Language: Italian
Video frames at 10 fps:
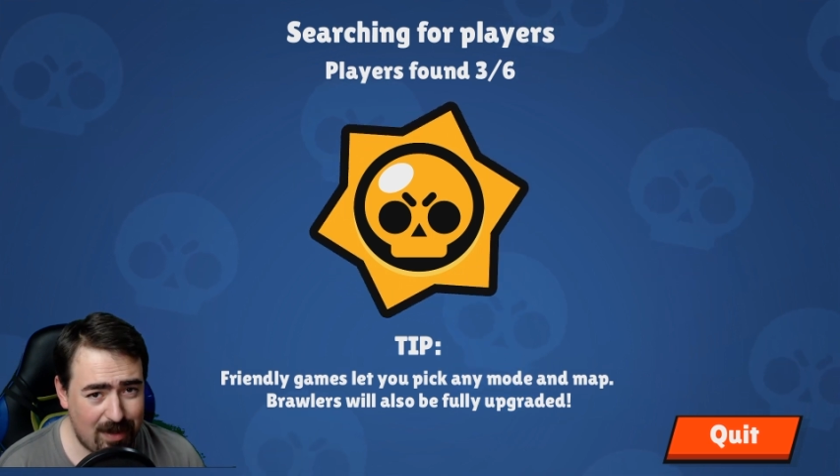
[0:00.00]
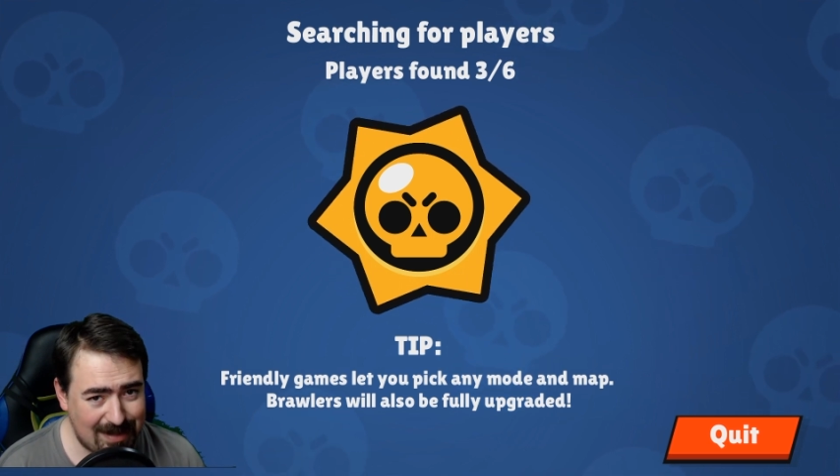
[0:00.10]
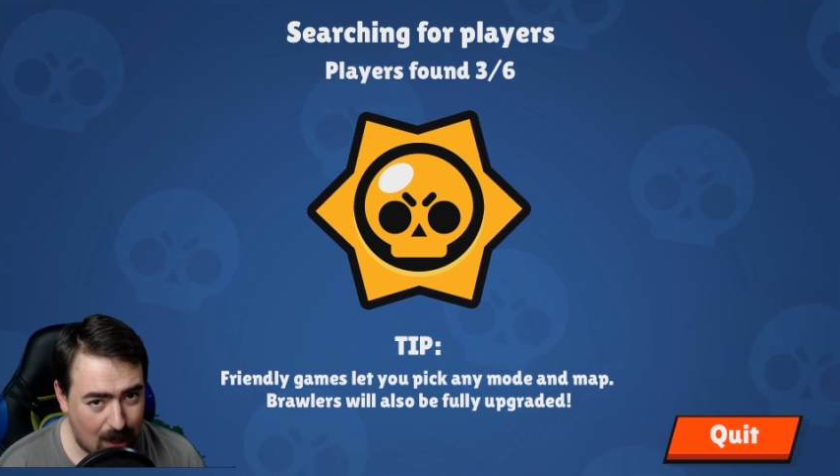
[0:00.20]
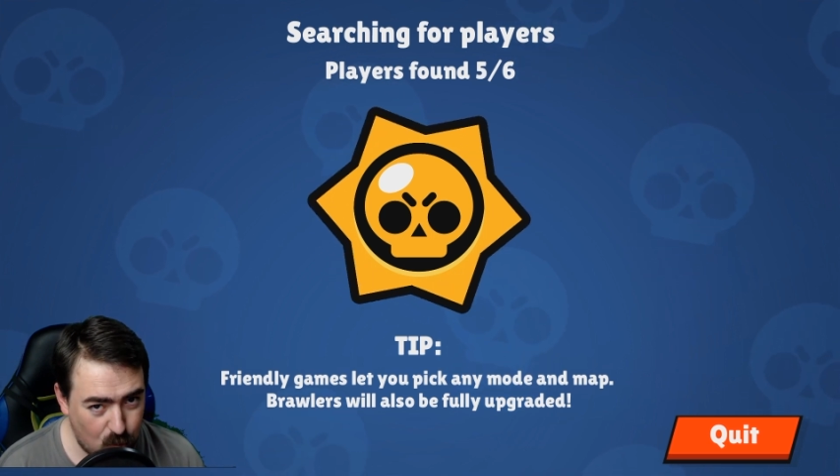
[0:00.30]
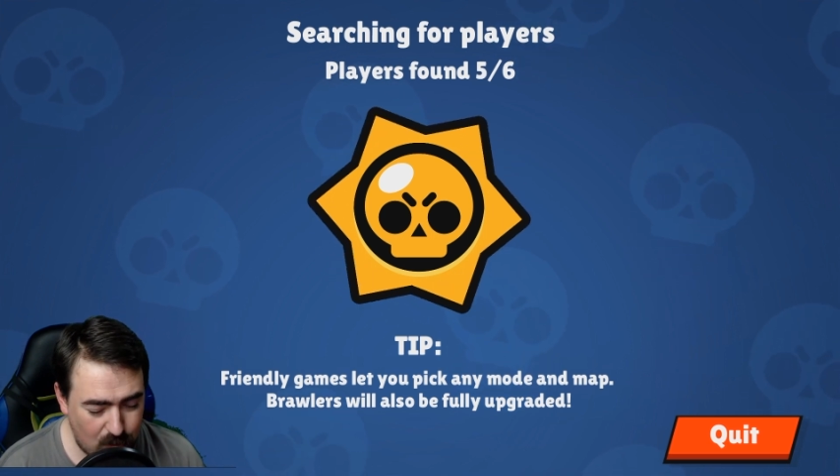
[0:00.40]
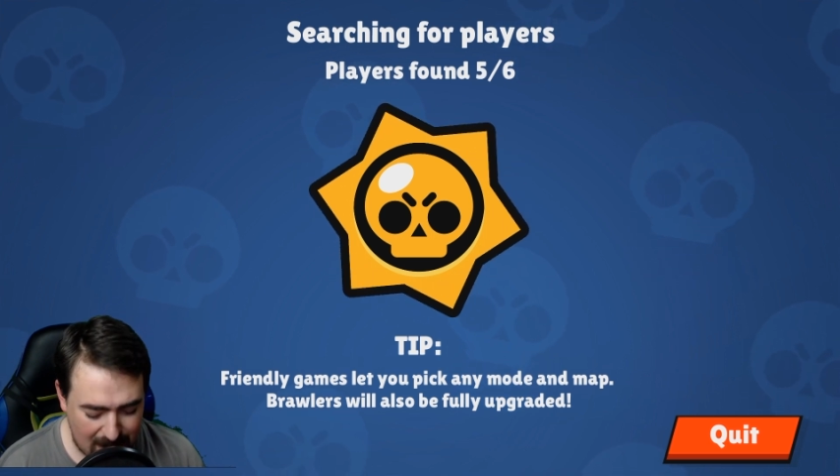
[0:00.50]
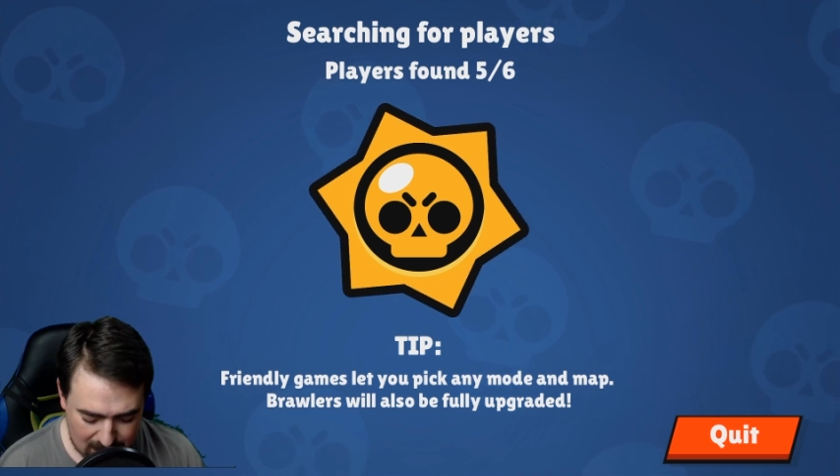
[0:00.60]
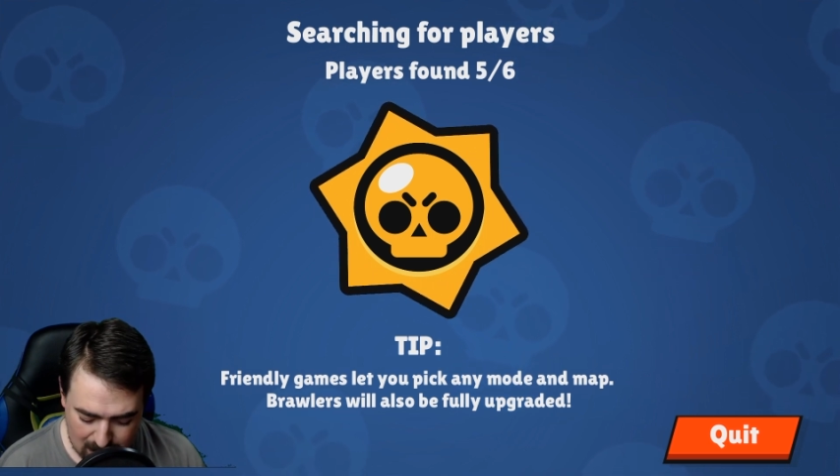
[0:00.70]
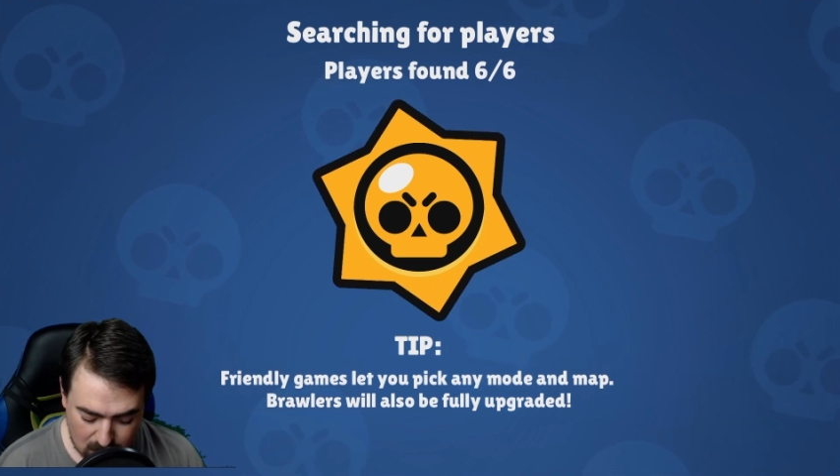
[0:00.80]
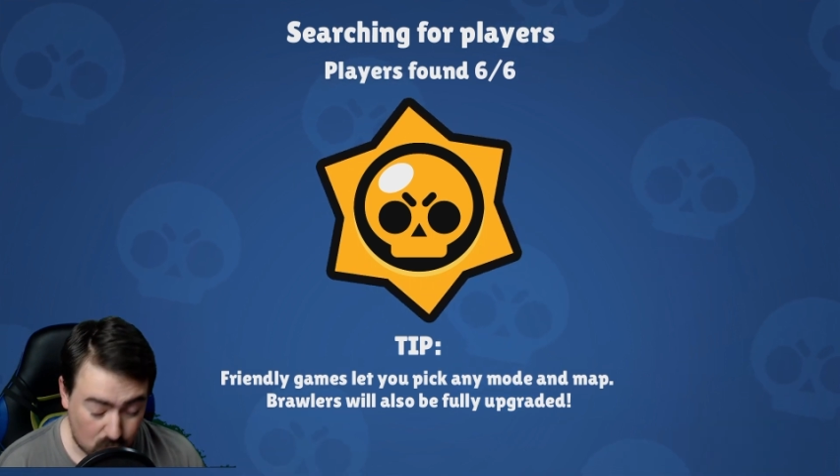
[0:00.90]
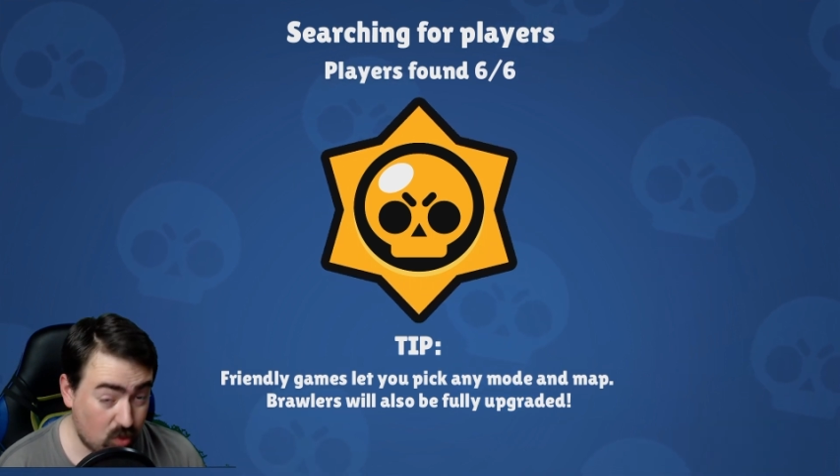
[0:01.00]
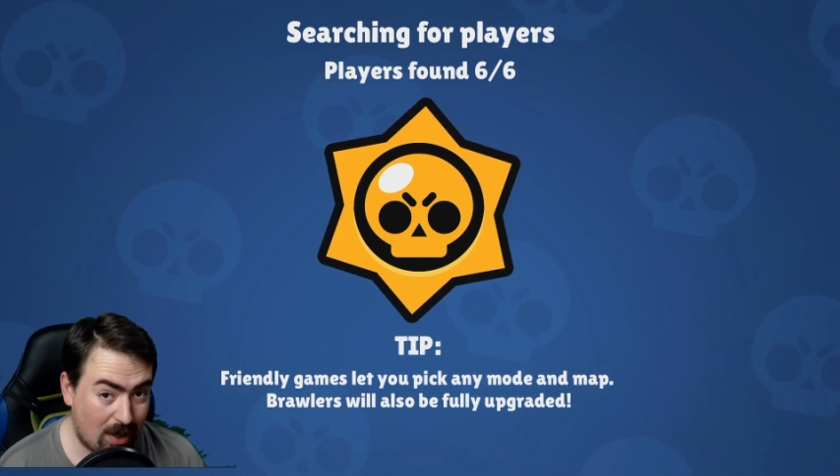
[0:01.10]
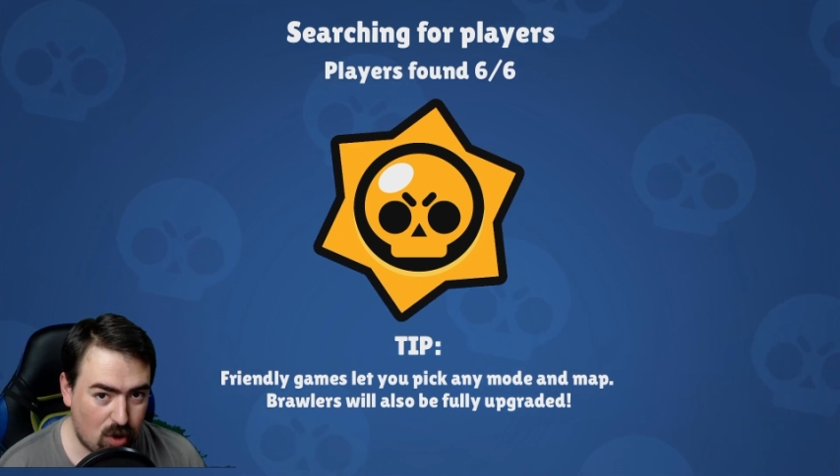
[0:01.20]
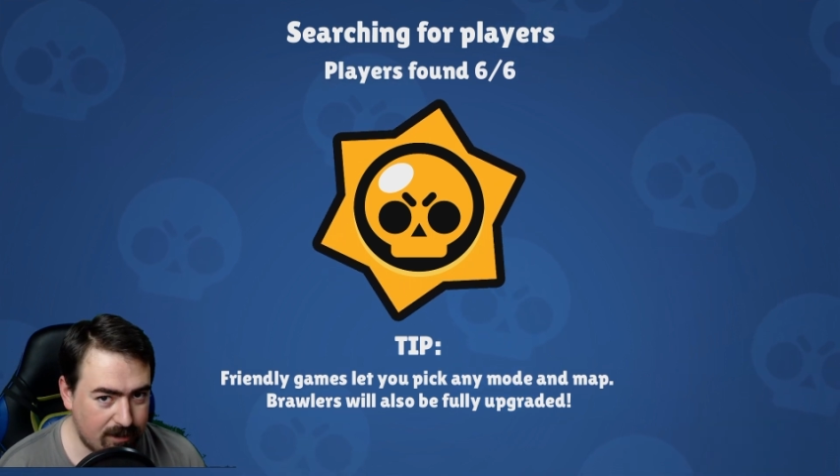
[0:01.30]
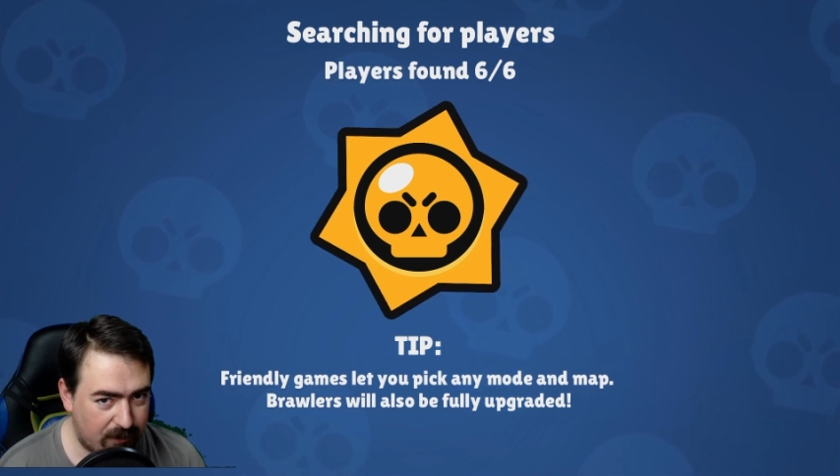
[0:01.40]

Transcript: vinta una con una combo